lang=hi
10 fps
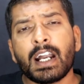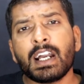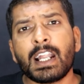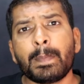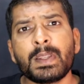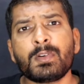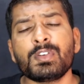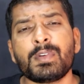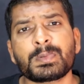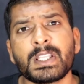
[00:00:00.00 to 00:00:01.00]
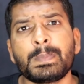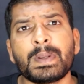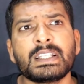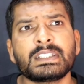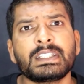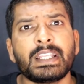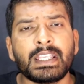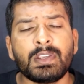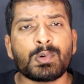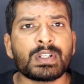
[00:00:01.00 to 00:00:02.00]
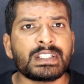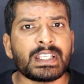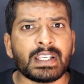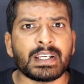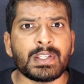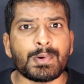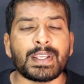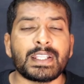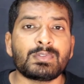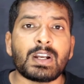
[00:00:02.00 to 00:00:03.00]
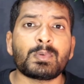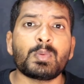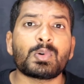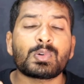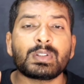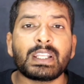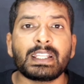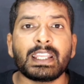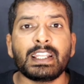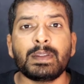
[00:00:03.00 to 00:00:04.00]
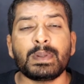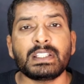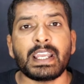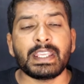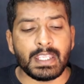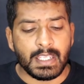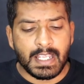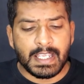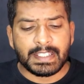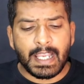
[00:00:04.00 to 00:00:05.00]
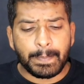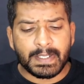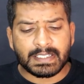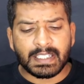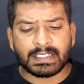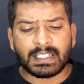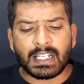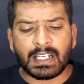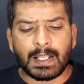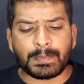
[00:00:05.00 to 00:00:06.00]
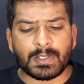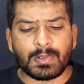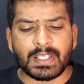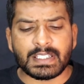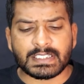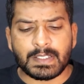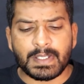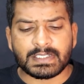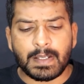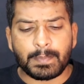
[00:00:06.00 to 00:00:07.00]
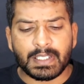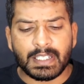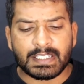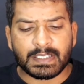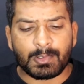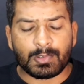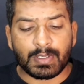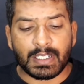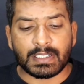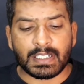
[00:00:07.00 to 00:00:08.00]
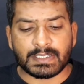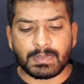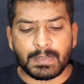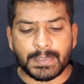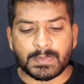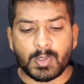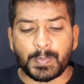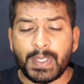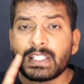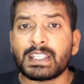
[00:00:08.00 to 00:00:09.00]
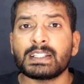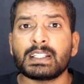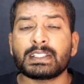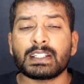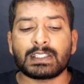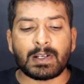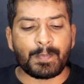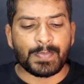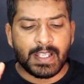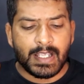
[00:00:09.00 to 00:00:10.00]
अगर आपने कोई वेबसाइट पहले से देखी होगी चेक करी होगी तो आपको फोटो देखने के लिए मिल जाएगी या फिर इसके अंदर अगर आप चलोगे जैसे मैं एग्जाम्पल के लिए इस फोटो के अंदर इस वाले फेसबुक पेज के अंदर चलता हूँ